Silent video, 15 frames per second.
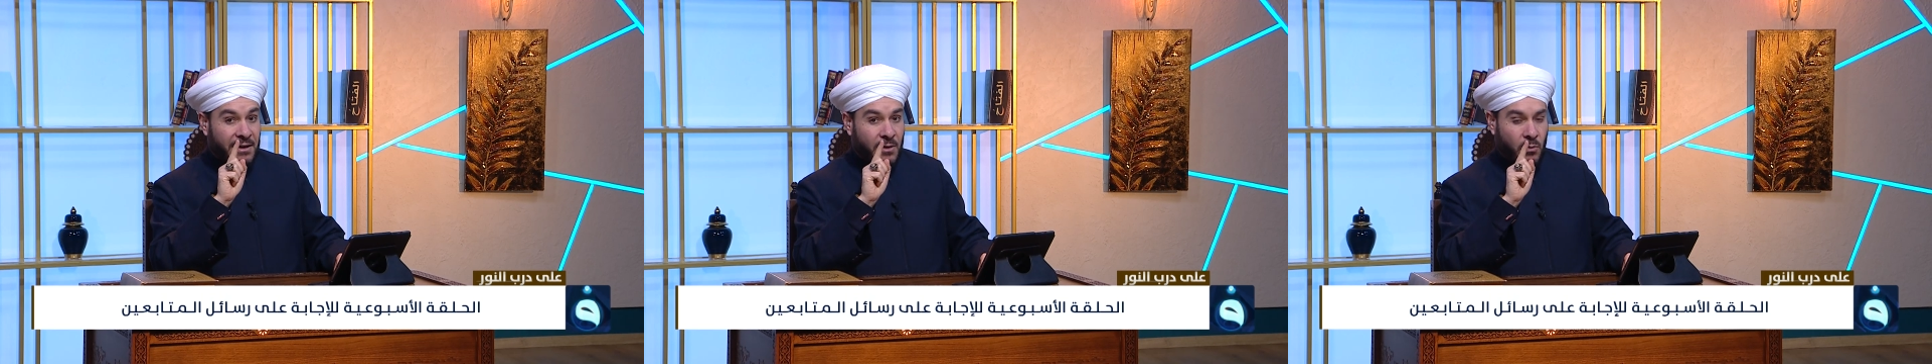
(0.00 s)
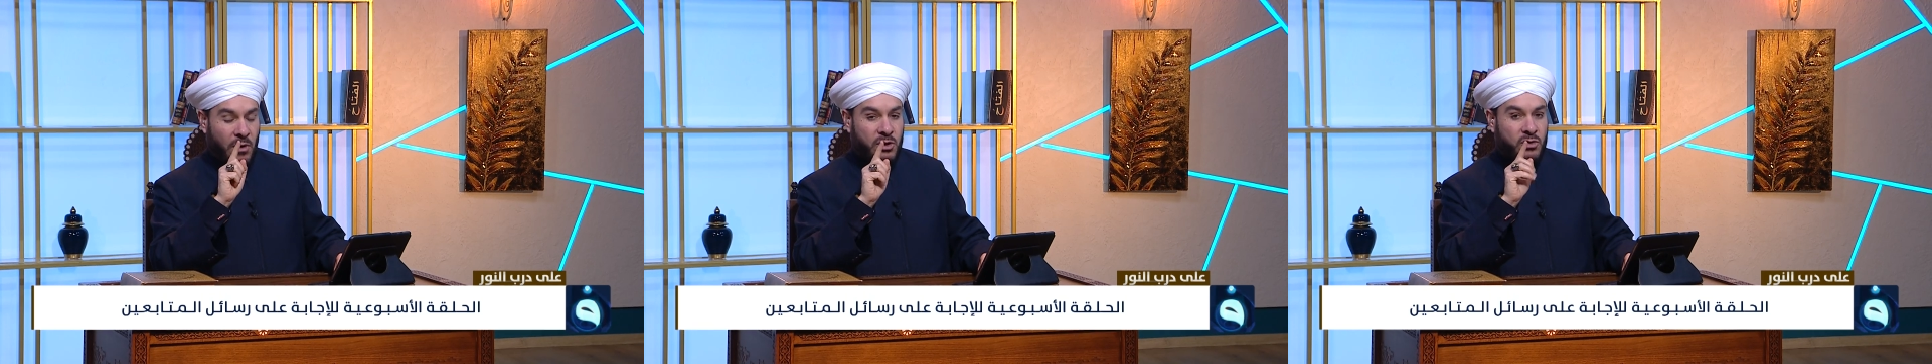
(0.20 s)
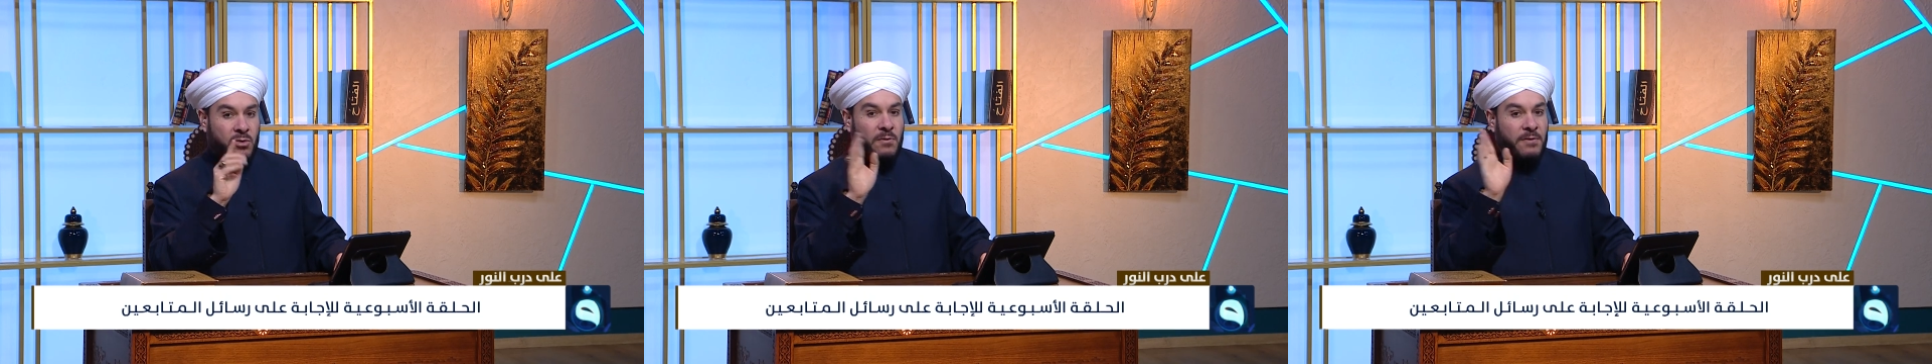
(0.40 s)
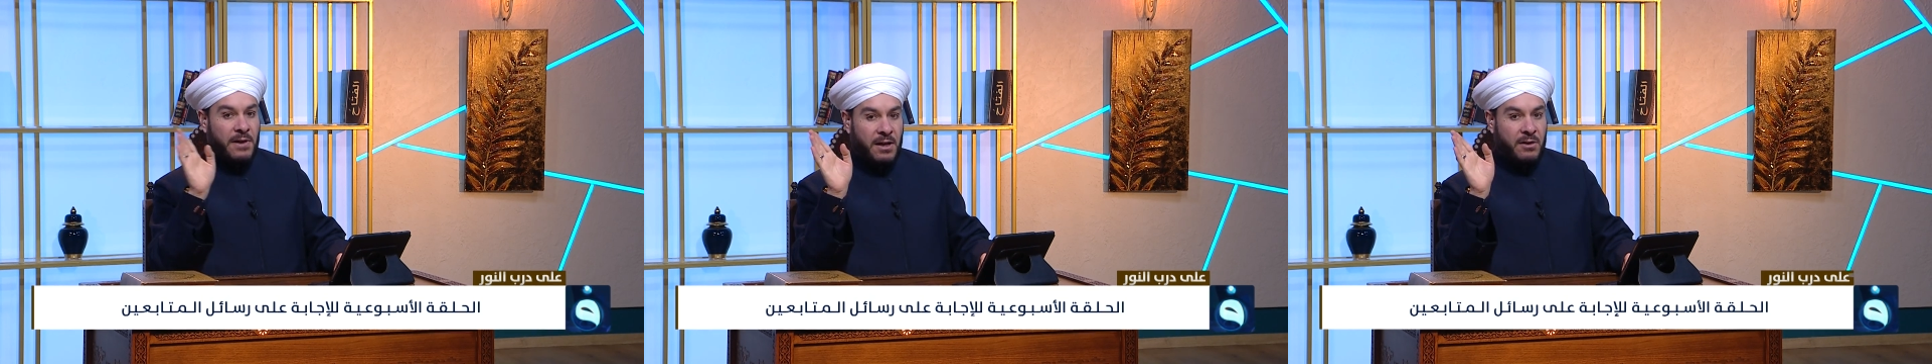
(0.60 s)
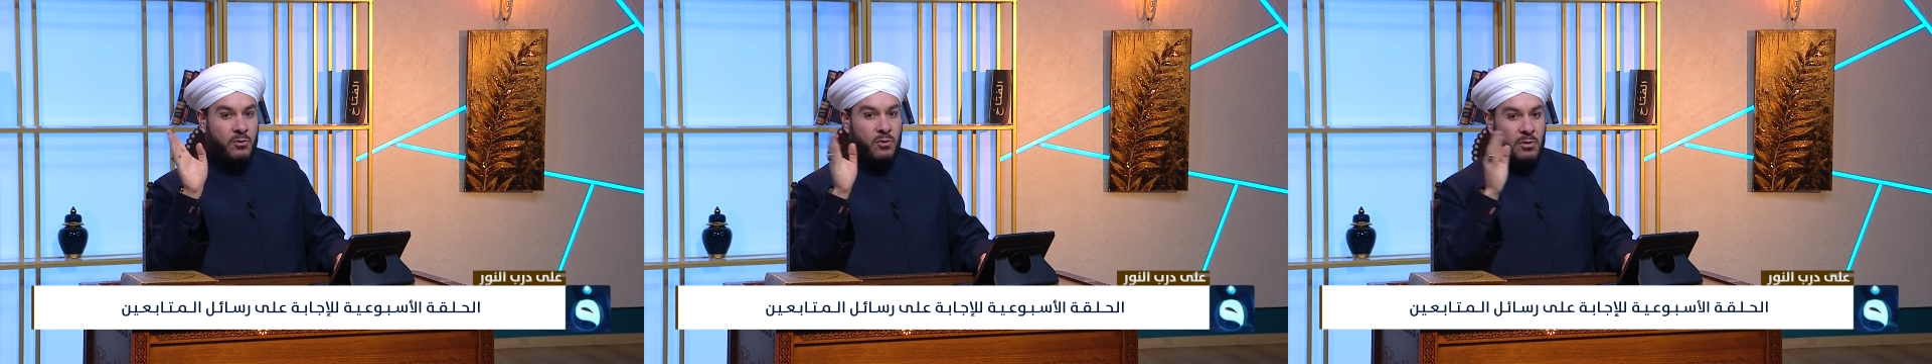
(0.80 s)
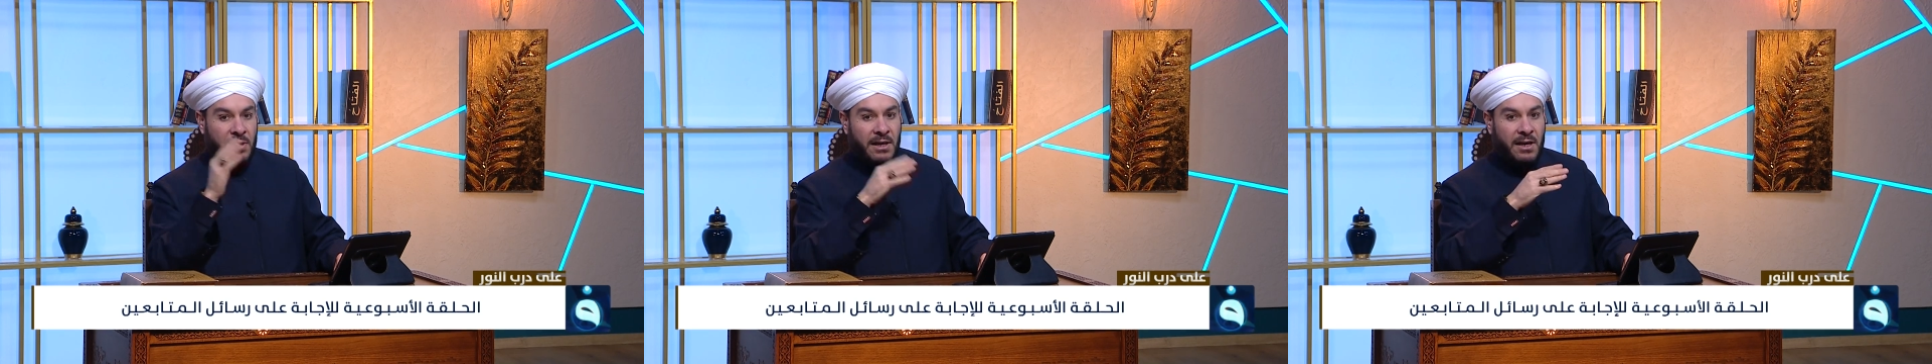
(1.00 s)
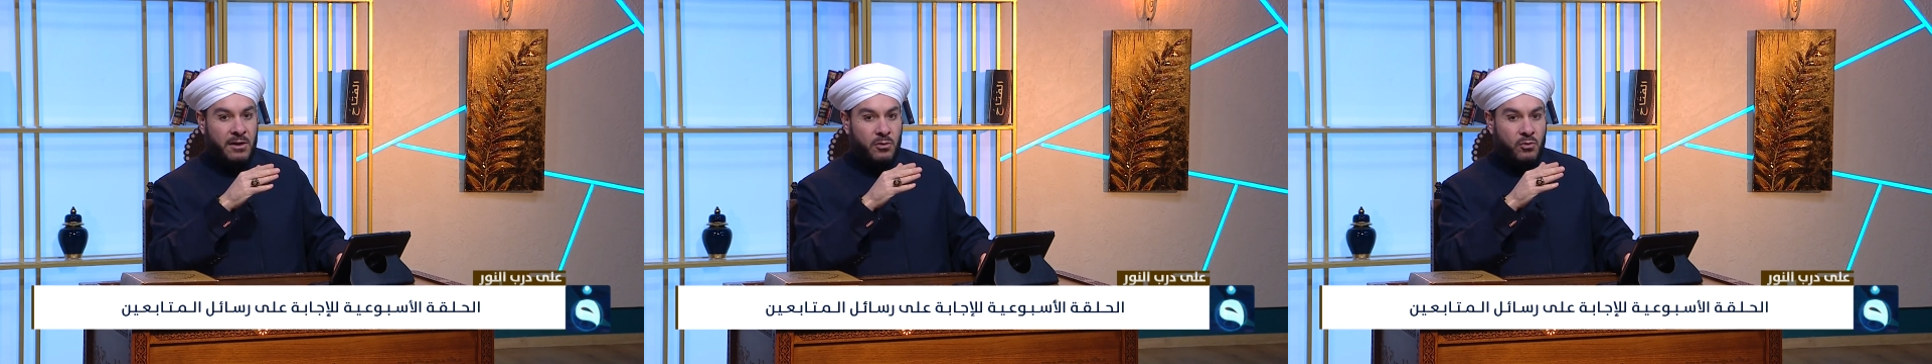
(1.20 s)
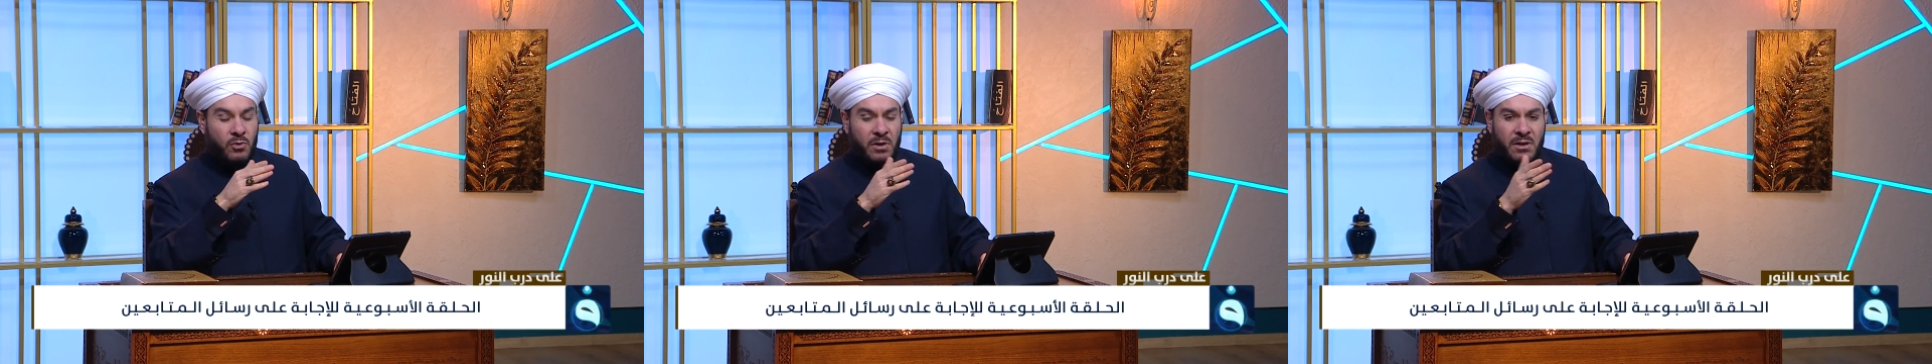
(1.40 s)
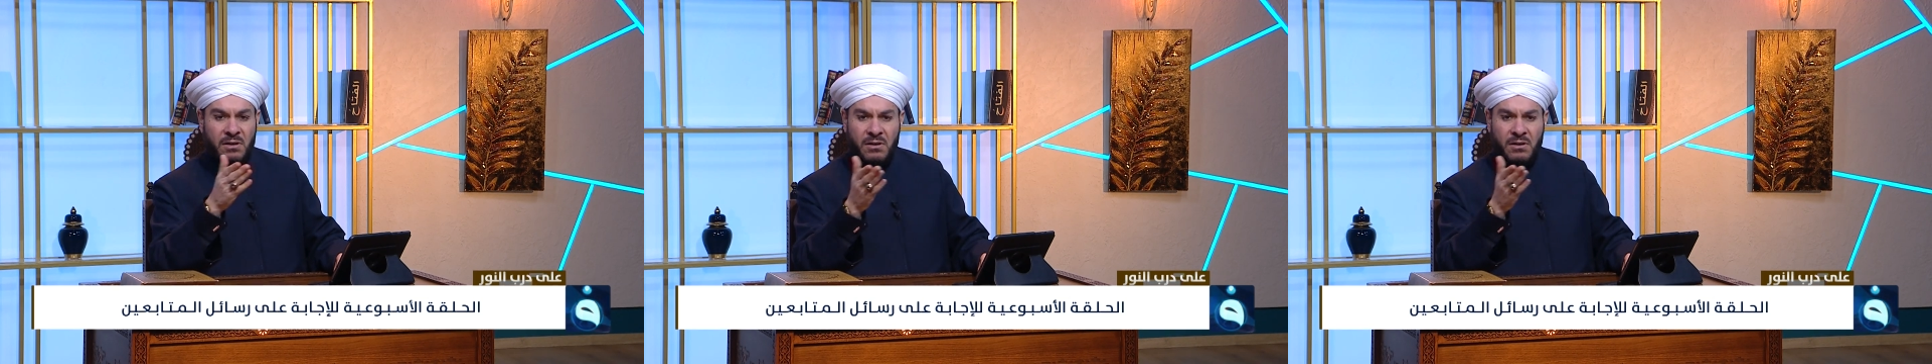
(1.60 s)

والله شنو فلان يقول وعلان يقول